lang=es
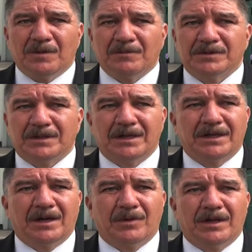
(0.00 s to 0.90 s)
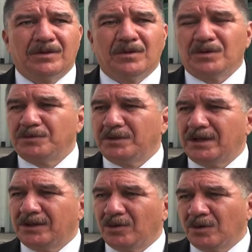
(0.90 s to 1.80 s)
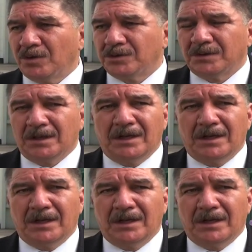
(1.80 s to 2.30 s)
vamos a estar inaugurando los Mitlatongos